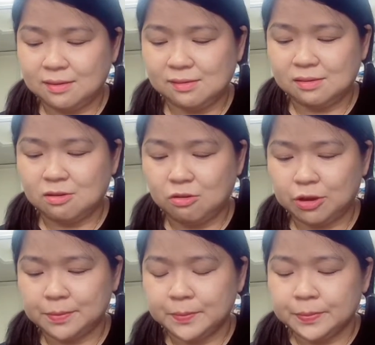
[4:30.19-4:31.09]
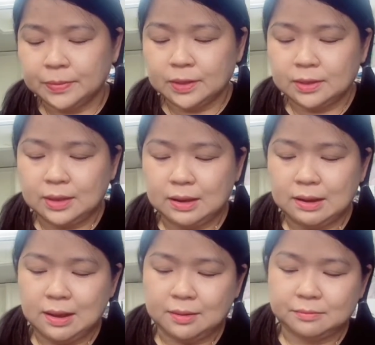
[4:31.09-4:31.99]
hư rồi nên
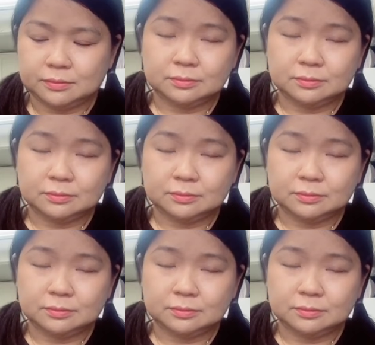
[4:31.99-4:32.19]
là